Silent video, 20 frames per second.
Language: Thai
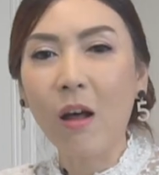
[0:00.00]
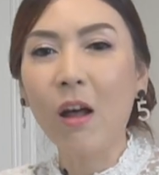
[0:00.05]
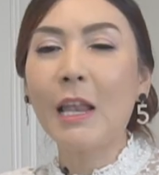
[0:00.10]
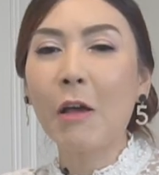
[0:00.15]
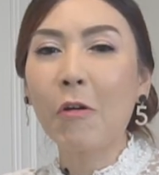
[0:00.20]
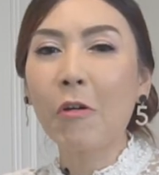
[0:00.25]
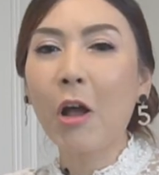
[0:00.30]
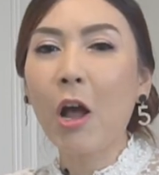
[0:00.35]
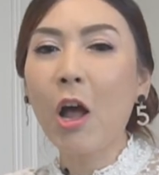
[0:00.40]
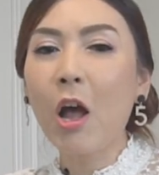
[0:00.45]

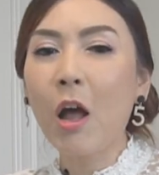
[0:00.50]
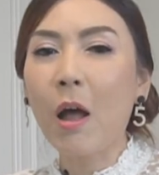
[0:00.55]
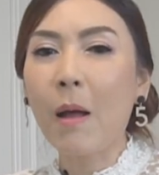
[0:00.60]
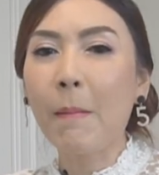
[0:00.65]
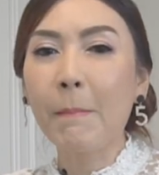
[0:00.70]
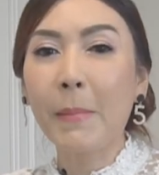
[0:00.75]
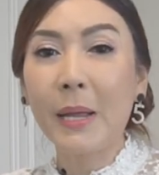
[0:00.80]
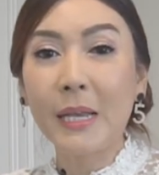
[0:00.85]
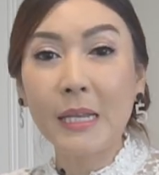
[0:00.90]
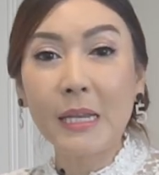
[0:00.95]
แล้วก็
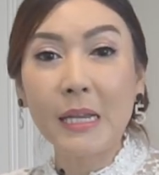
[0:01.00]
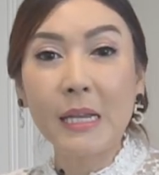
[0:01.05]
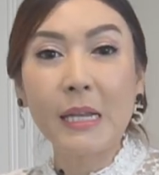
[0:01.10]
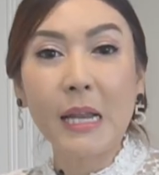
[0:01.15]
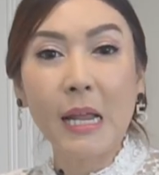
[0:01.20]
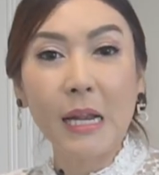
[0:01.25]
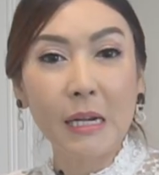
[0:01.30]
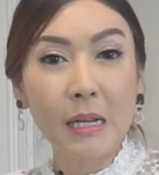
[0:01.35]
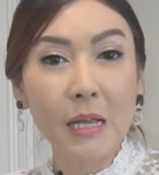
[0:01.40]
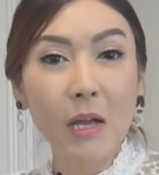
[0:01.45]
มันดี
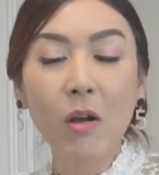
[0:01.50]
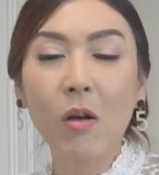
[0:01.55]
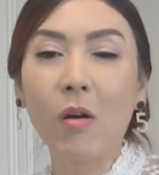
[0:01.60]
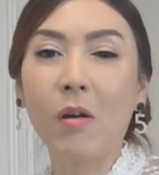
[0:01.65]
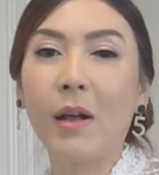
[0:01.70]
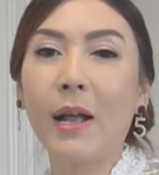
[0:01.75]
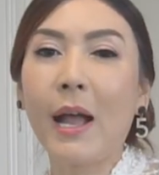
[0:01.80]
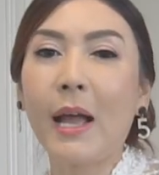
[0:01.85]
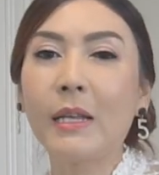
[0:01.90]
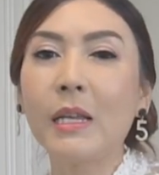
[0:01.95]
ในเรื่องขอ
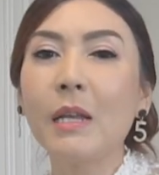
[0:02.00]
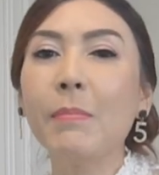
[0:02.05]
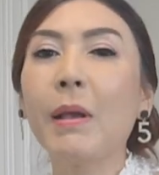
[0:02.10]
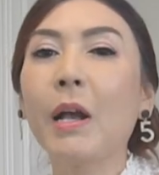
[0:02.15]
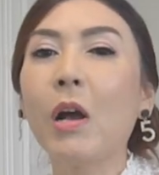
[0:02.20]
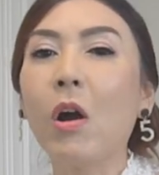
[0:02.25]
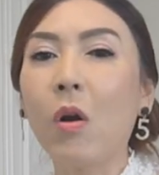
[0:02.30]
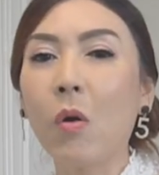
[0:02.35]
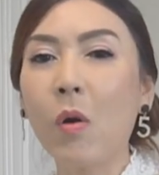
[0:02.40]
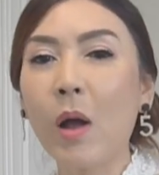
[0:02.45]
งการที่ไป
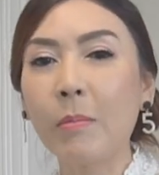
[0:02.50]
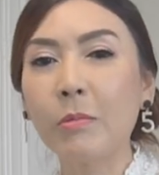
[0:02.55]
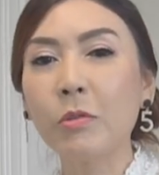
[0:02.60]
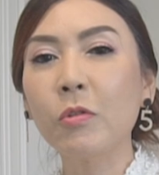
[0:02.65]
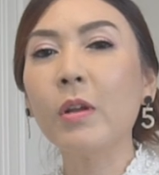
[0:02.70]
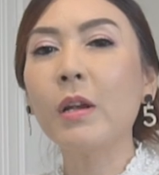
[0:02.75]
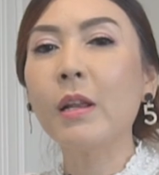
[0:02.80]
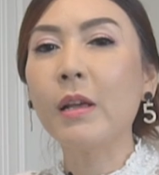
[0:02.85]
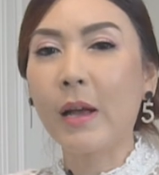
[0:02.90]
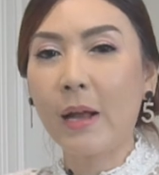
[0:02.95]
ขอความ
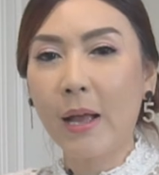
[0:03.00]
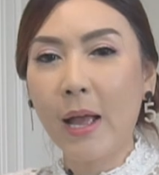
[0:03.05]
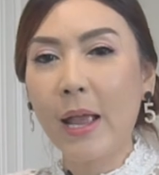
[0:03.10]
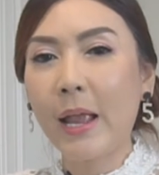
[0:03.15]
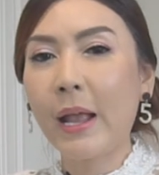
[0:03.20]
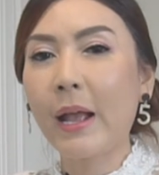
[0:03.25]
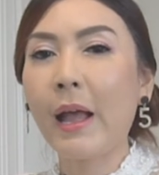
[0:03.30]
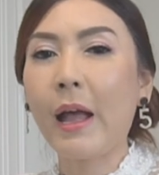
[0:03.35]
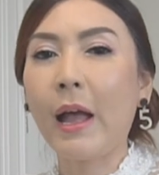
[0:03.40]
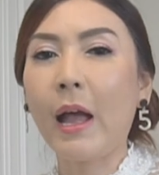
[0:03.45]
ช่วยเหลือใคร
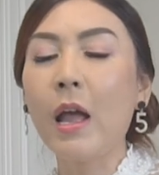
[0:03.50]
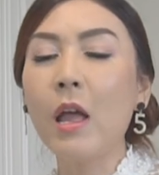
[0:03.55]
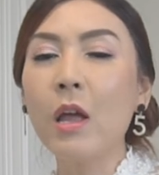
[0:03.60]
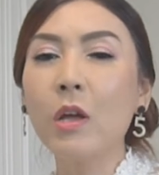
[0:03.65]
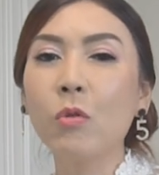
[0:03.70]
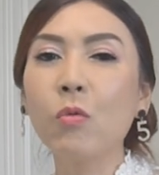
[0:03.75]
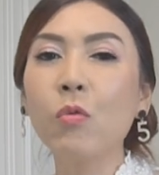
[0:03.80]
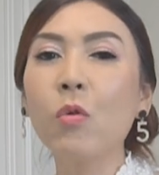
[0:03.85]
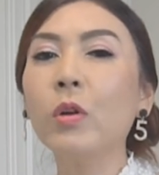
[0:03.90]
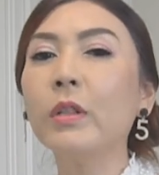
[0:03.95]
ค่ะ
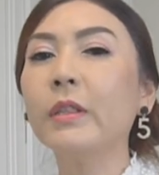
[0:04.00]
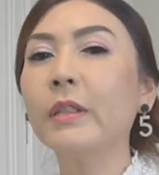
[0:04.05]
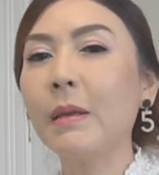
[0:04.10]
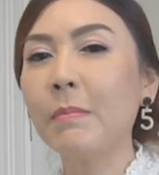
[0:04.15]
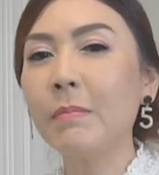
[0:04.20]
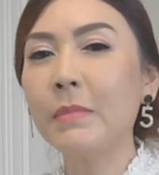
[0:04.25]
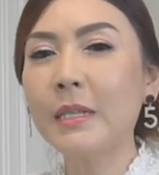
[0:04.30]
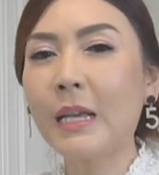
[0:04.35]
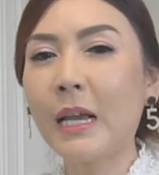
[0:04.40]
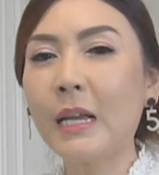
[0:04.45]
ทุกคนเต็
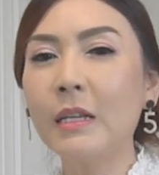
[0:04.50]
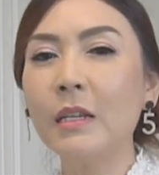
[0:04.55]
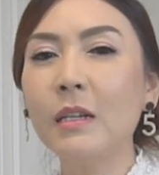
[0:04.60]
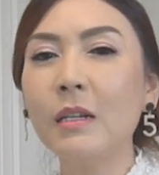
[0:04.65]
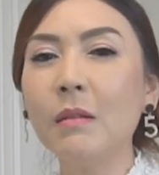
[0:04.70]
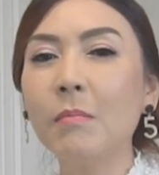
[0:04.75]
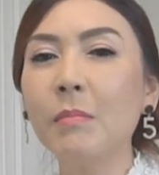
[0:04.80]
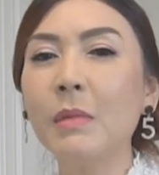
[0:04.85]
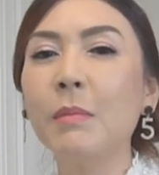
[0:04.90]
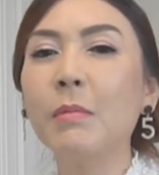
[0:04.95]
มใจ
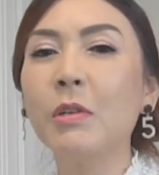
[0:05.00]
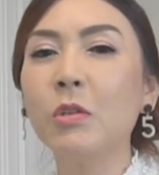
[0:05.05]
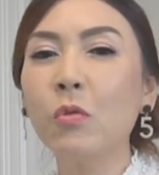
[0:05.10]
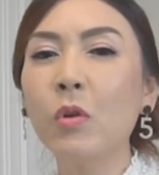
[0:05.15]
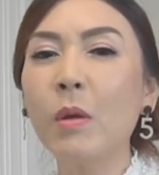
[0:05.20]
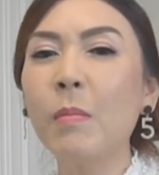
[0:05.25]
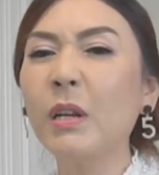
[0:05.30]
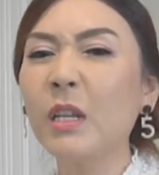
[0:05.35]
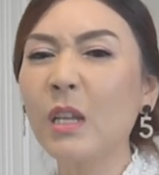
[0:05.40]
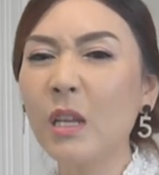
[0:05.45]
ยื่นมือมาช่
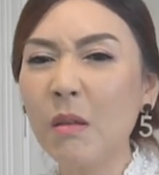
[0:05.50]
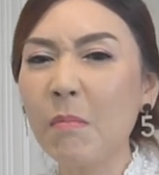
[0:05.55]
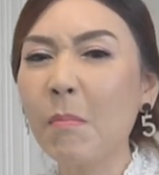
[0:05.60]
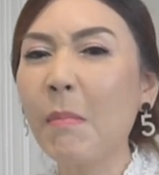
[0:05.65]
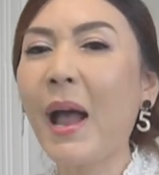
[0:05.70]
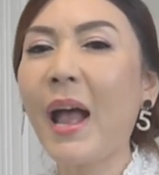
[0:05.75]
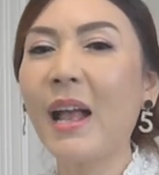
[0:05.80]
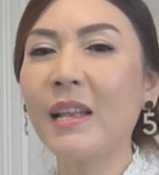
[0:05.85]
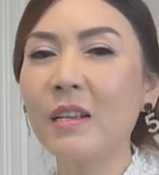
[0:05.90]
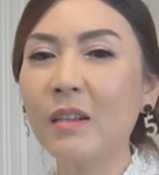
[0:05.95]
วยบางที
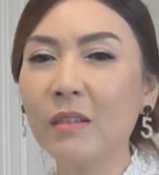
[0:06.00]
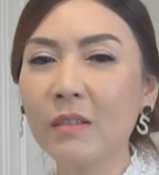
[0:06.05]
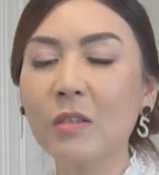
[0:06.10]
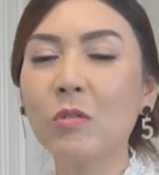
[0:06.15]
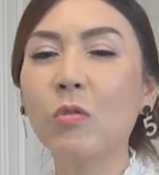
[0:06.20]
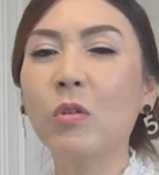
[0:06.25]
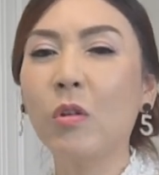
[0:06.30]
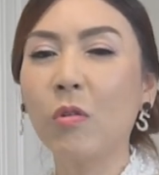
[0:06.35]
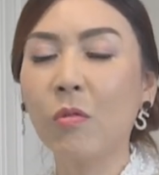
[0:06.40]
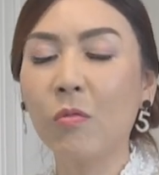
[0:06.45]
มาเยอะ
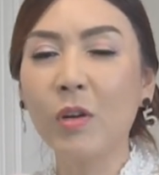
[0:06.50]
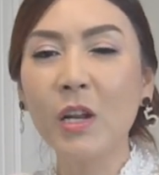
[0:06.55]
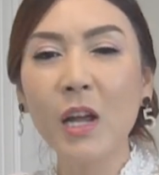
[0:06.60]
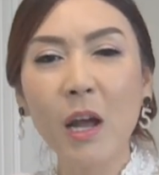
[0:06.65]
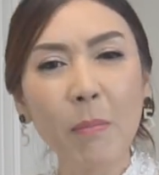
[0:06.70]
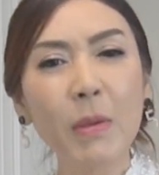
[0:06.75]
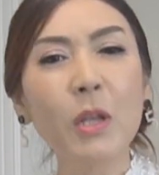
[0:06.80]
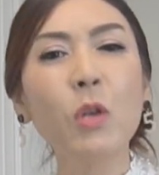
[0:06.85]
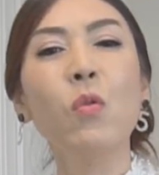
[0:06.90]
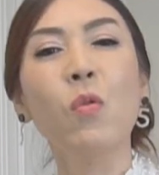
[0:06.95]
จนเราเลือ
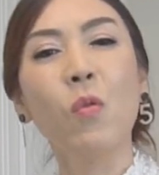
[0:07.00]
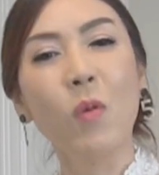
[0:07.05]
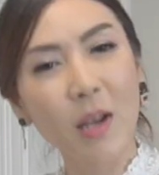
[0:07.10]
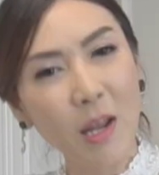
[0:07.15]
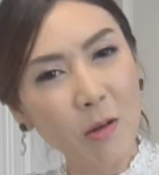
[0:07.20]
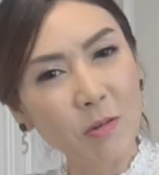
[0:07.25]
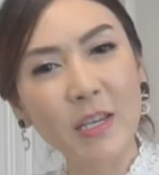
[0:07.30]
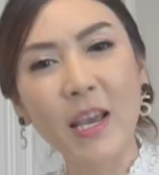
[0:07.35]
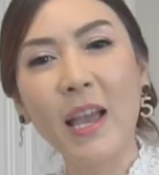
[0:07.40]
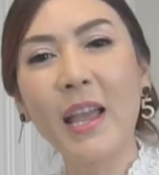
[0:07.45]
กไม่ถูกว่า
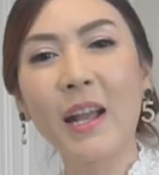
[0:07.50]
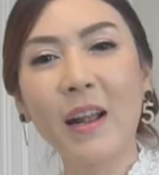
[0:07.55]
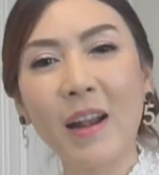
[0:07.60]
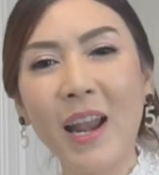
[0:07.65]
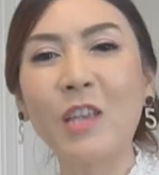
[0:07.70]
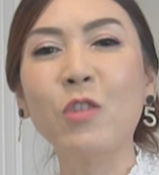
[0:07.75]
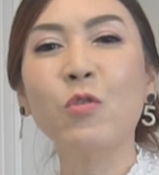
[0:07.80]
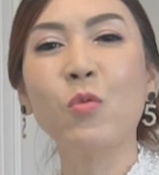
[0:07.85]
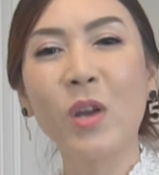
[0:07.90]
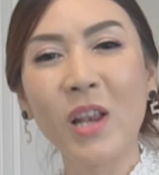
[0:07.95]
เราจะให้ใคร
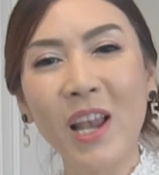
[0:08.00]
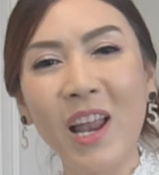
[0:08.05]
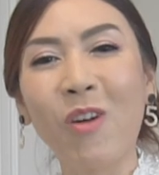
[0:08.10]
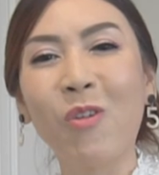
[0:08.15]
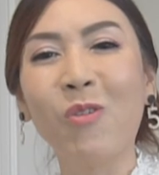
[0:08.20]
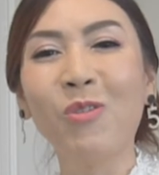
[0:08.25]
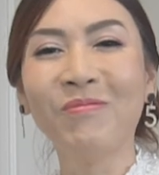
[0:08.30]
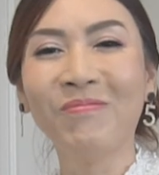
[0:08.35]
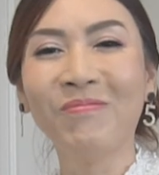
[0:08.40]
ช่วยเรา